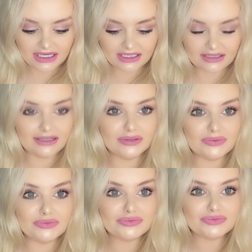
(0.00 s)

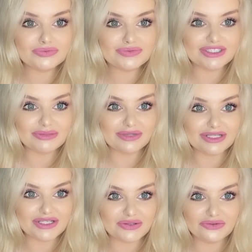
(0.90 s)
Сейчас
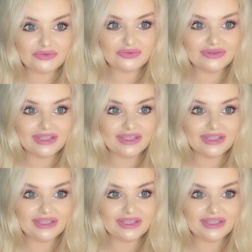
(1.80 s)
покажу вам.